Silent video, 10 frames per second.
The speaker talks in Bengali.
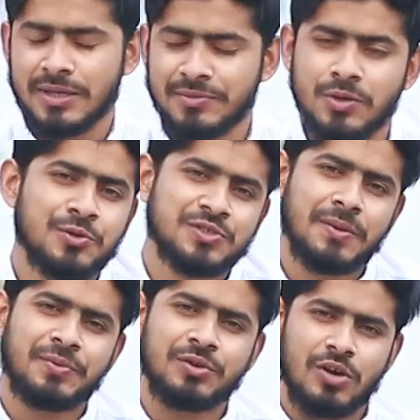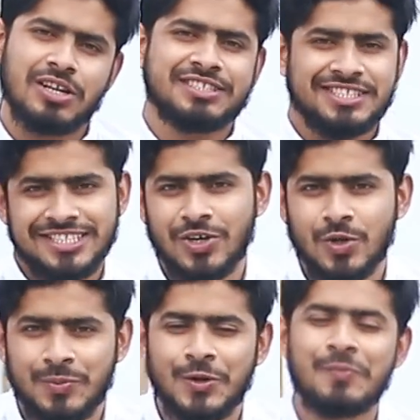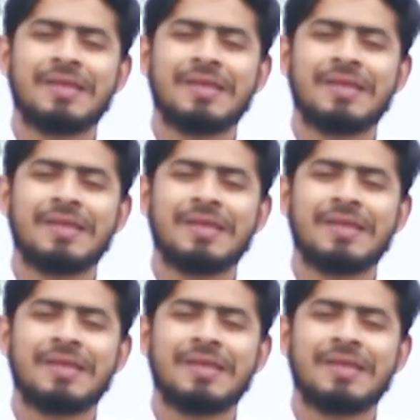সামনে উপস্থাপন করার চেষ্টা করব